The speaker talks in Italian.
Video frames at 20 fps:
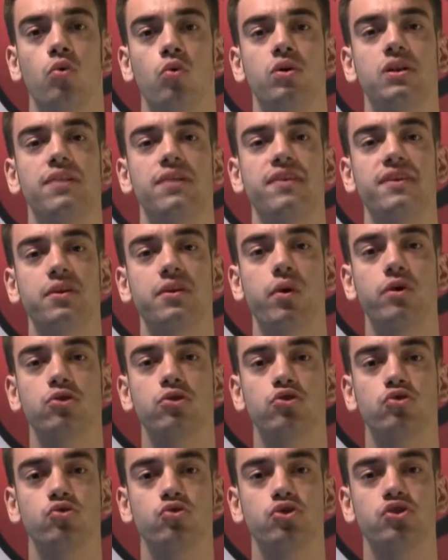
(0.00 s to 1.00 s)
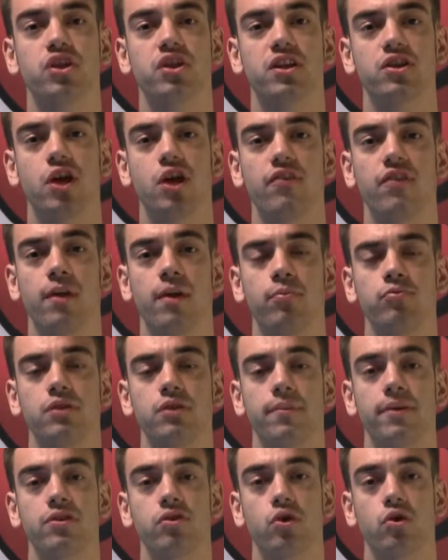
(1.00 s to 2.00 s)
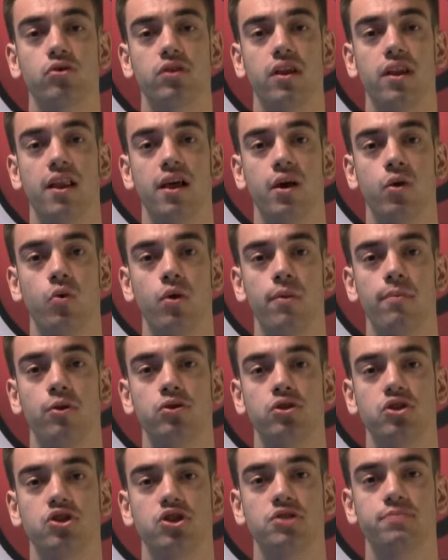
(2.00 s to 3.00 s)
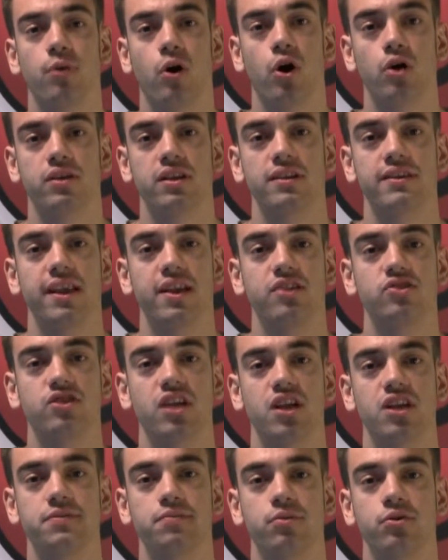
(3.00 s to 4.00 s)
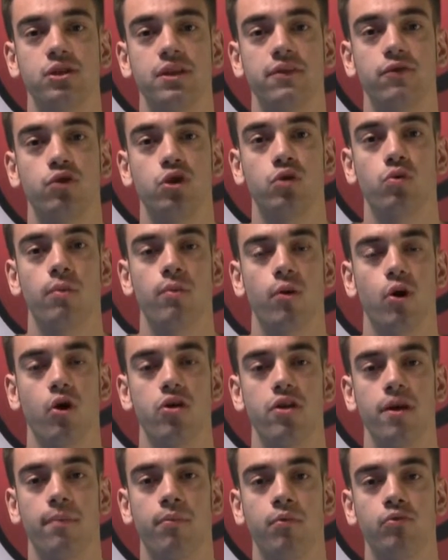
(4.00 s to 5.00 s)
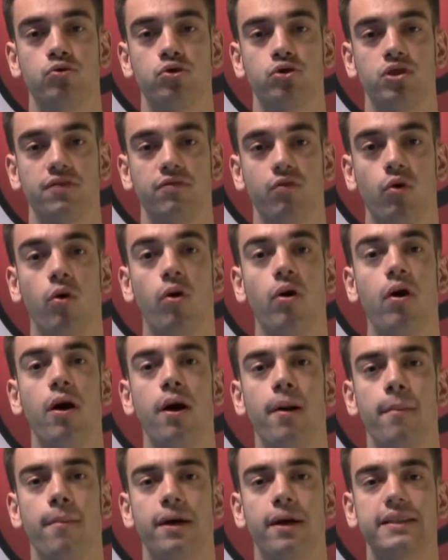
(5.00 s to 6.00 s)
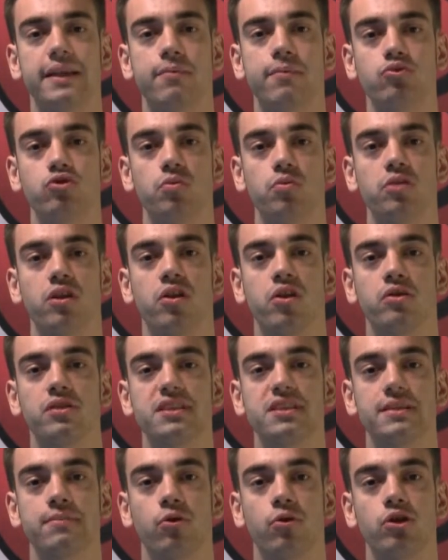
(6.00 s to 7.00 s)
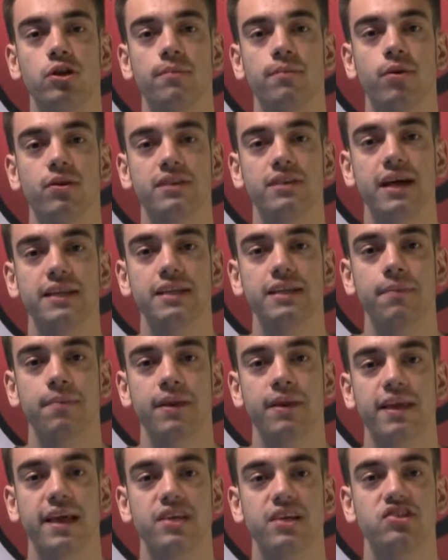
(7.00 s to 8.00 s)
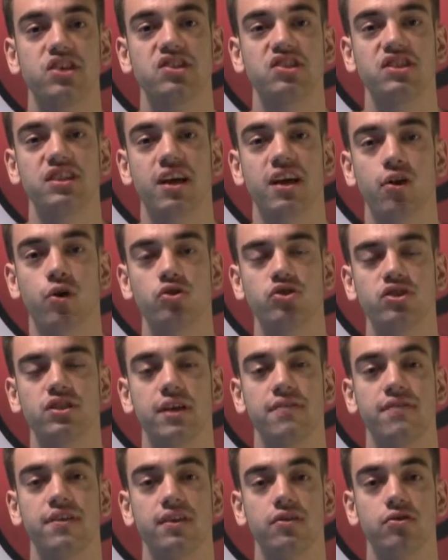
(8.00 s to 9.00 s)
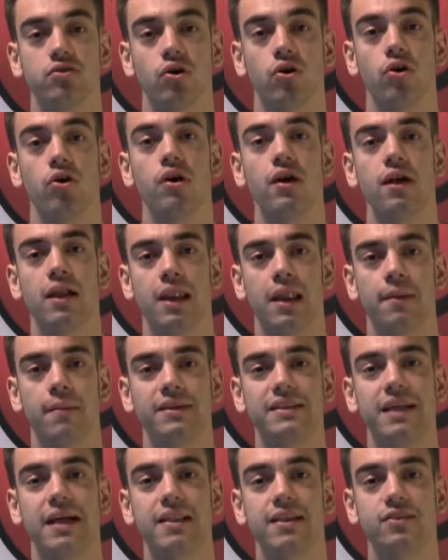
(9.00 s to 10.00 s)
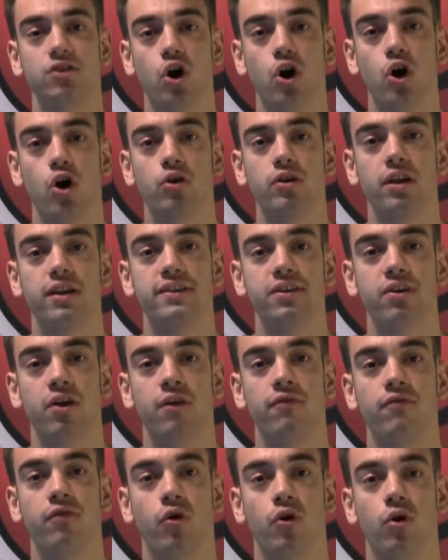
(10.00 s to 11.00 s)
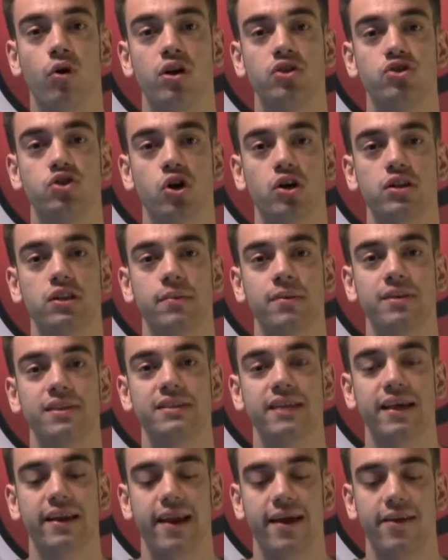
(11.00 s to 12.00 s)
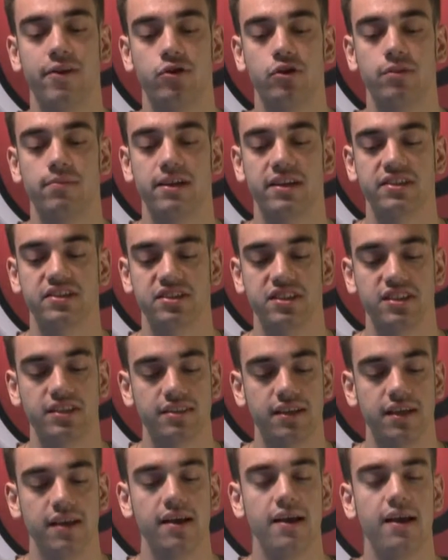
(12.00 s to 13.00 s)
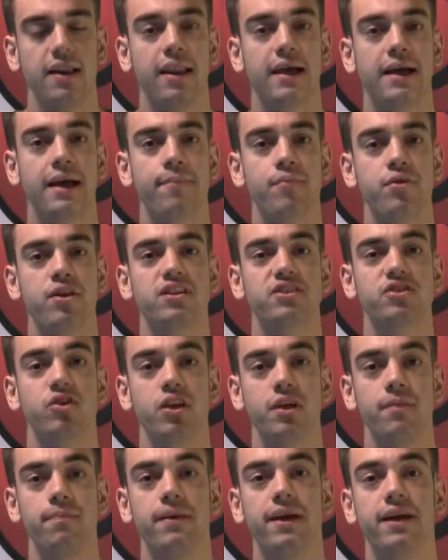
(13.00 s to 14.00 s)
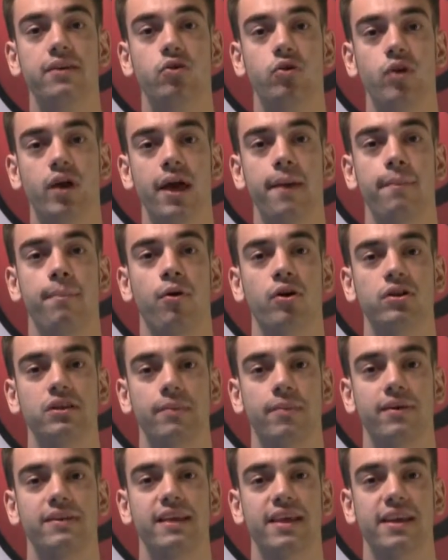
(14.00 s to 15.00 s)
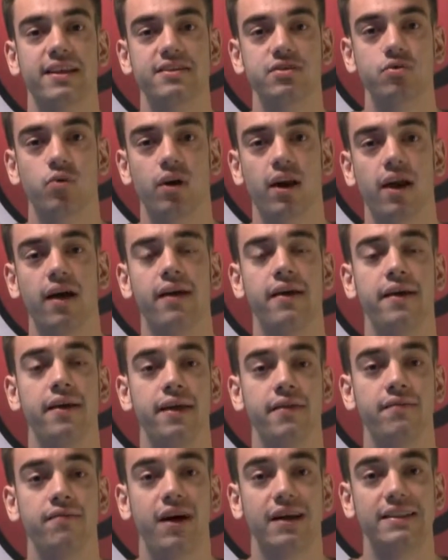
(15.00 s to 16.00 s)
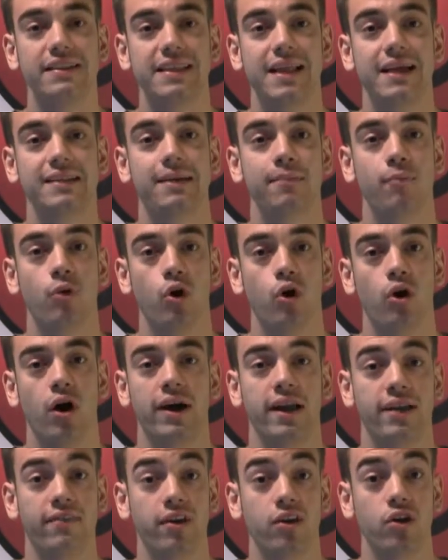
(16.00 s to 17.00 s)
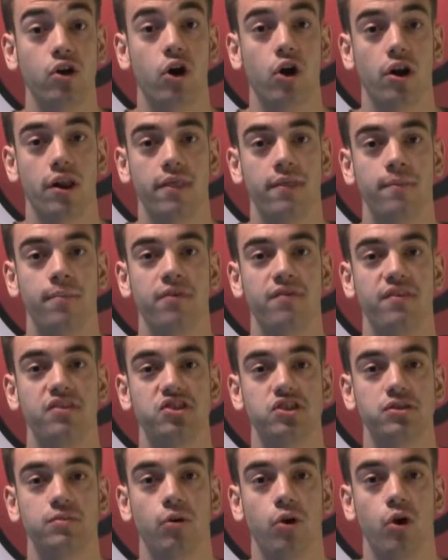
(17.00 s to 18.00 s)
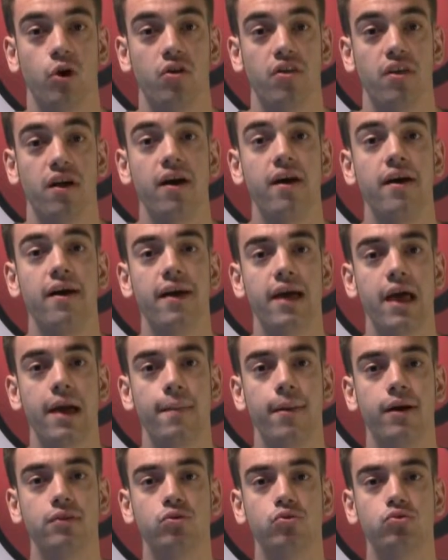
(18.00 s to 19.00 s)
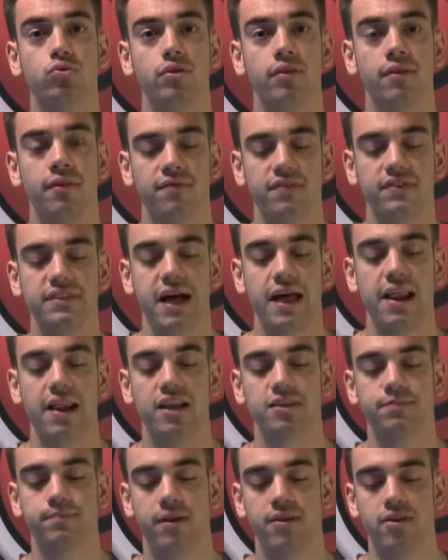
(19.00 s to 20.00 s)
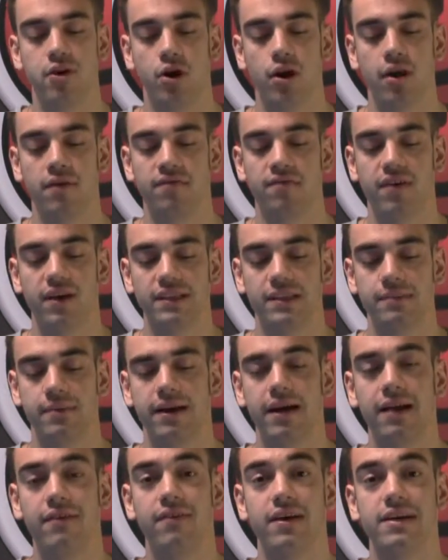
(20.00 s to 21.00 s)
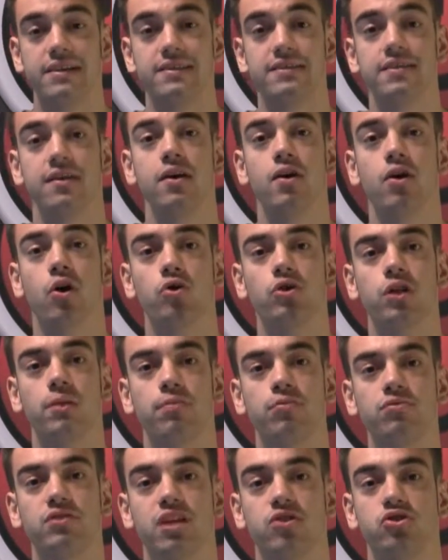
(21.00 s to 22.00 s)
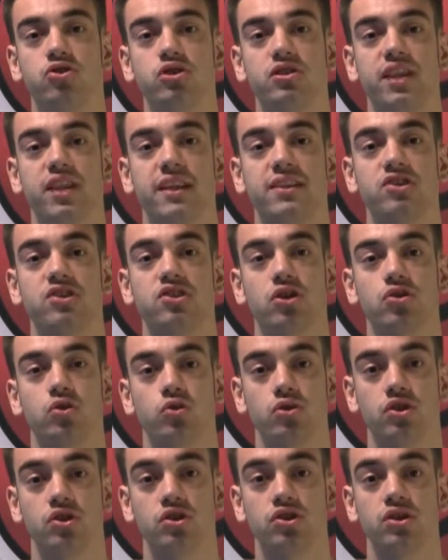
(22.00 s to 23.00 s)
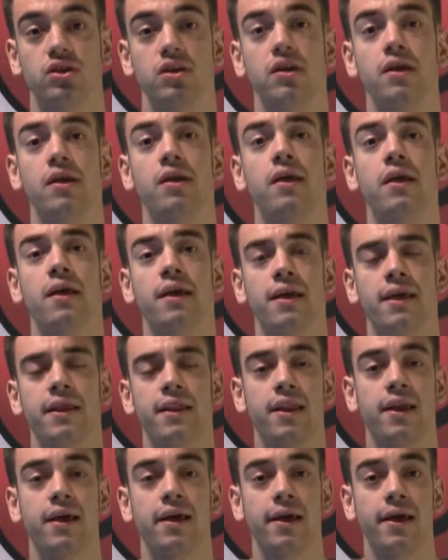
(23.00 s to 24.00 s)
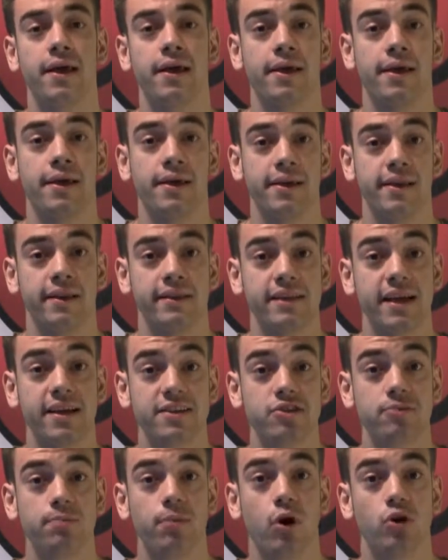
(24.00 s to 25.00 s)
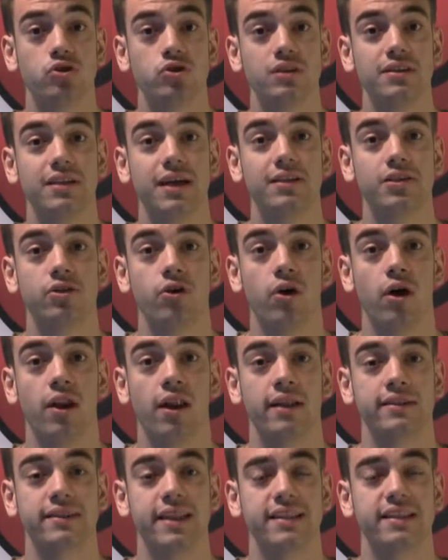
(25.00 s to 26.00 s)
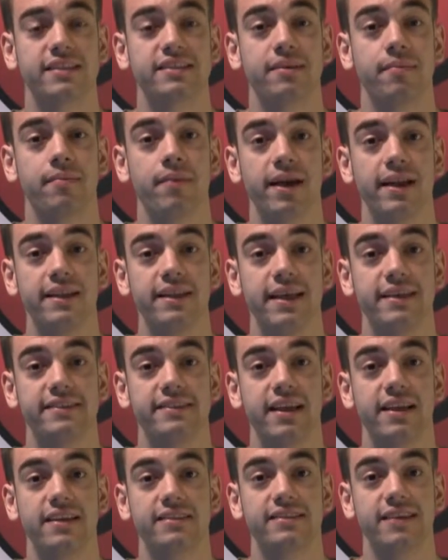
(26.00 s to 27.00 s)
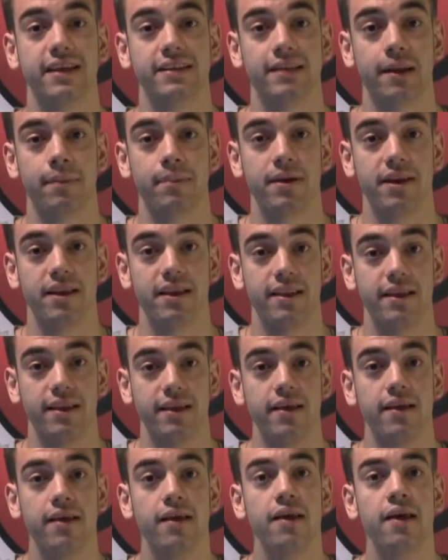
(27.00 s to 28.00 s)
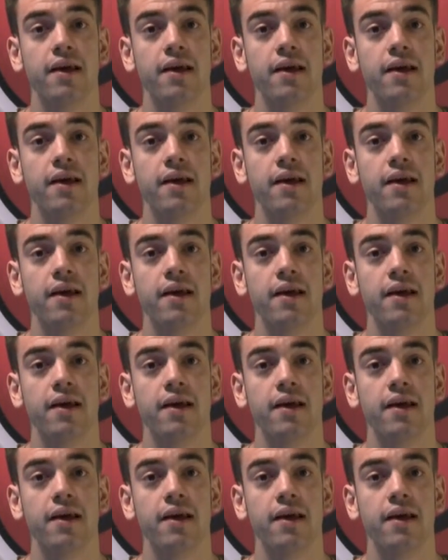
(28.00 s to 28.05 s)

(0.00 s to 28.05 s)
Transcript: Lunedì 24 giugno si rinnova l'appuntamento con il Quibo TG Sport, il telegiornale sportivo di QuiBologna.tv. Partiamo subito da una notizia molto importante perché Jessica Rossi ha vinto la medaglia d'oro nel tiro al volo ai Giochi di Mediterraneo di Mersin. La campionessa olimpica, nonché portabandiera azzurra, infatti è nata a, Crevalcore, in provincia di Bologna, e ha battuto in finale la spagnola Fatima Galvez con il punteggio di 13 a 12. Il, eh, il terzo posto è andato all'atleta sammarinese Alessandra Perilli.